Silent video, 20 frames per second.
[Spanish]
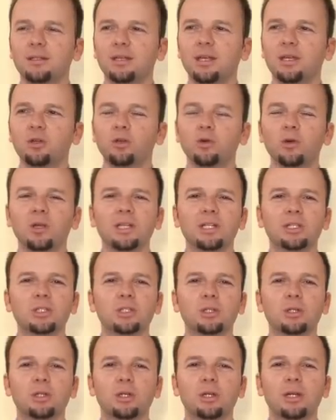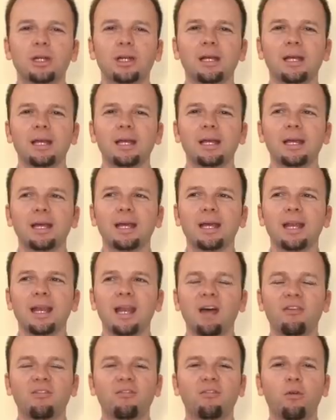que no eres
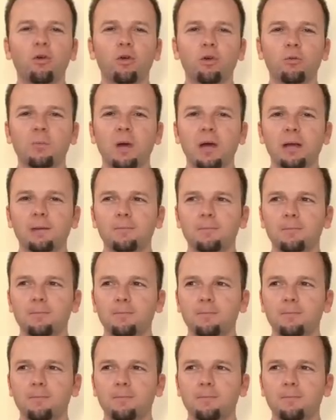la forma,